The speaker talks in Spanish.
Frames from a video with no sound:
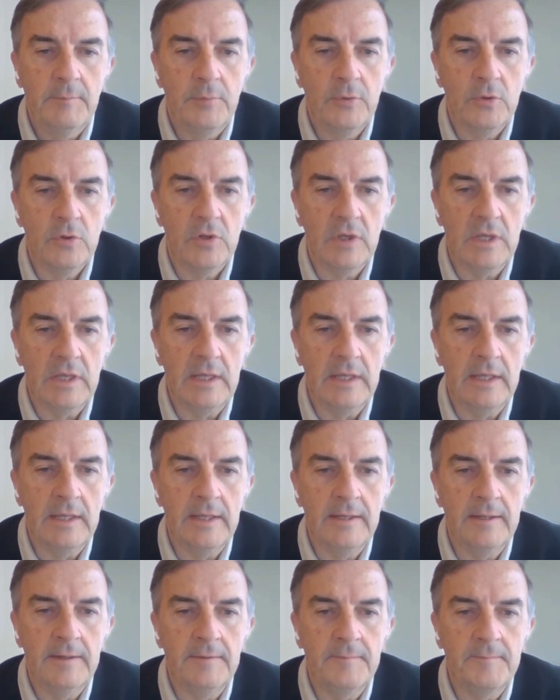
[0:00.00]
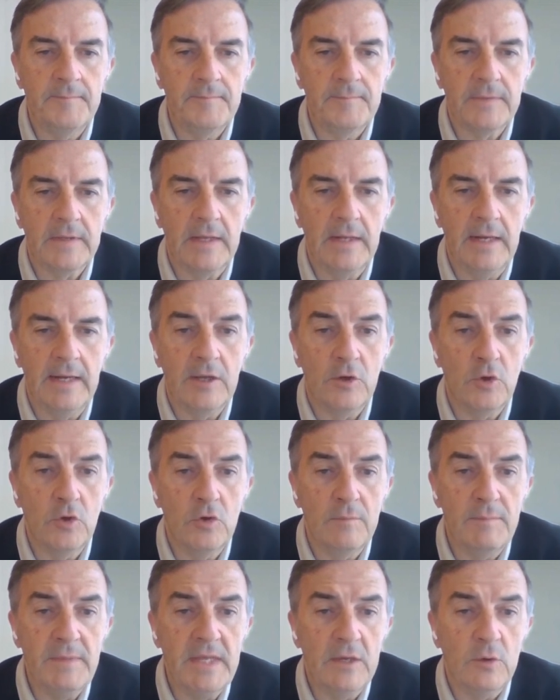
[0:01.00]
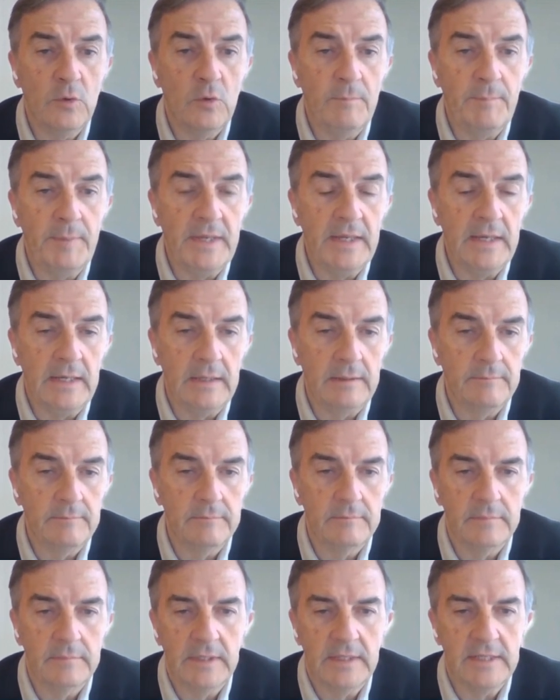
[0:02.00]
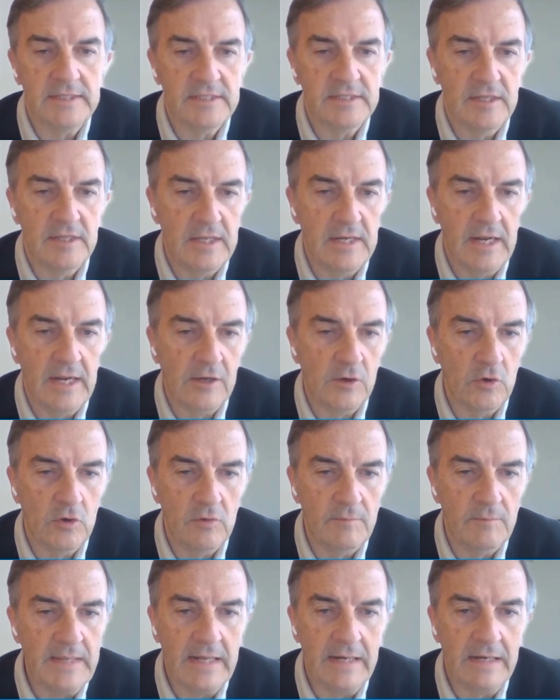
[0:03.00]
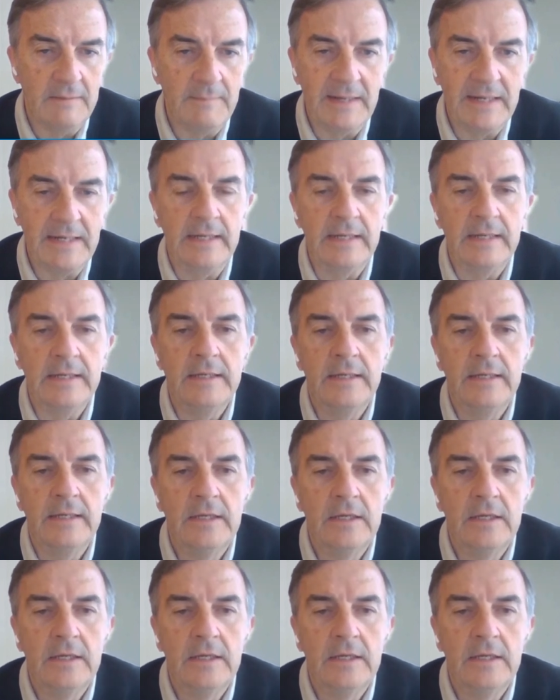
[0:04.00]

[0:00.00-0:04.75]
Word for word: porque la economía europea, que es decir, la economía alemana,